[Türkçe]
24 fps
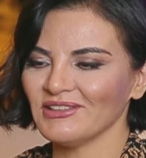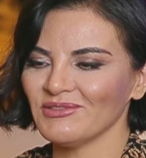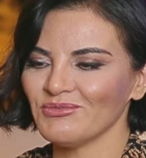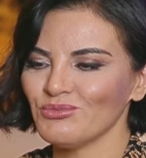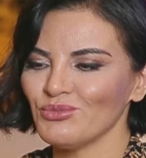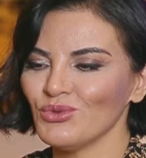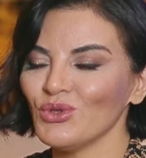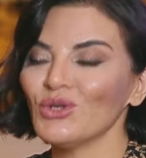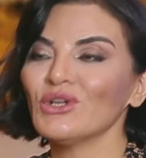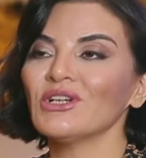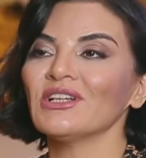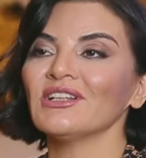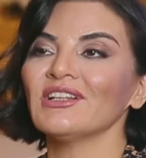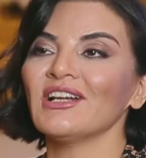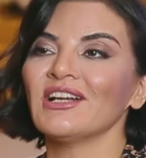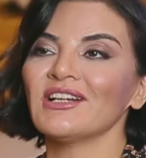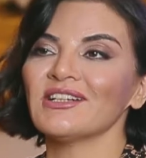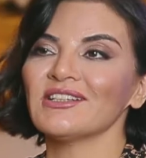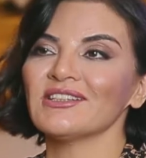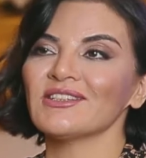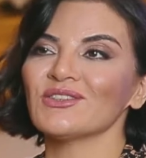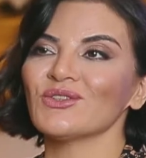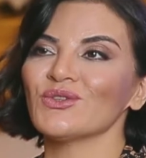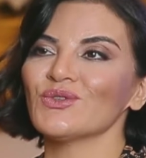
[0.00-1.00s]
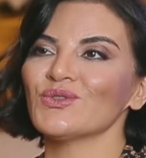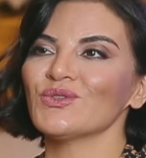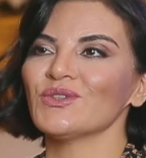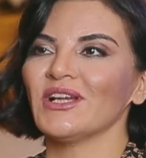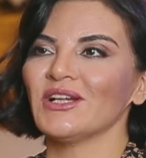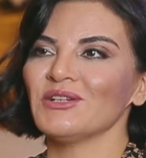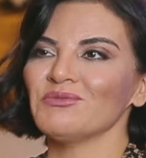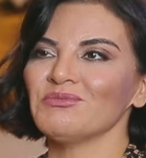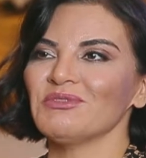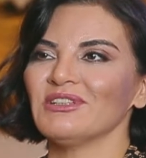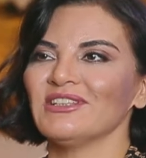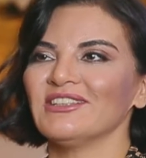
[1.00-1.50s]
bu aralar
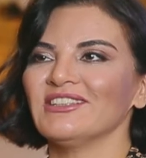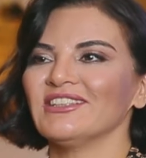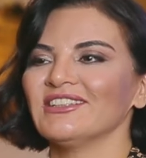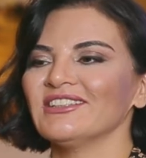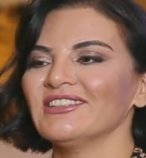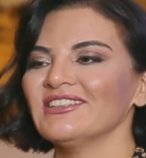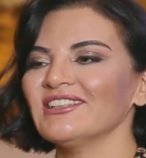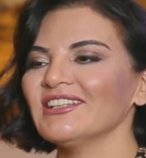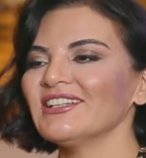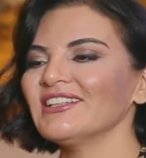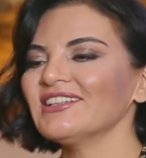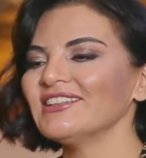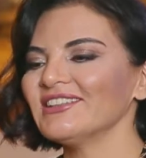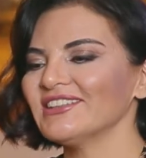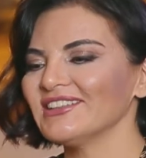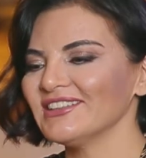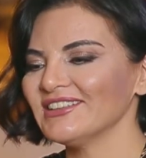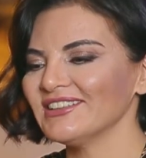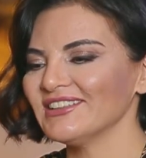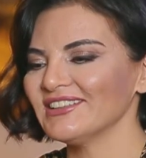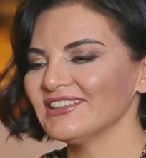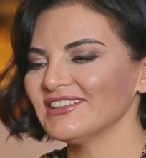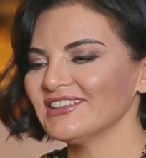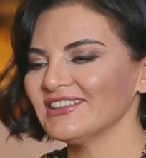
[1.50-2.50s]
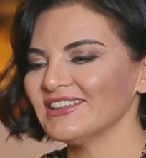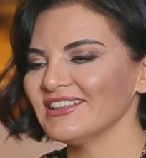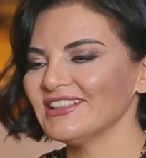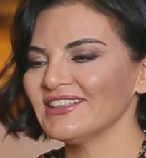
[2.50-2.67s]
sosyal medyada e,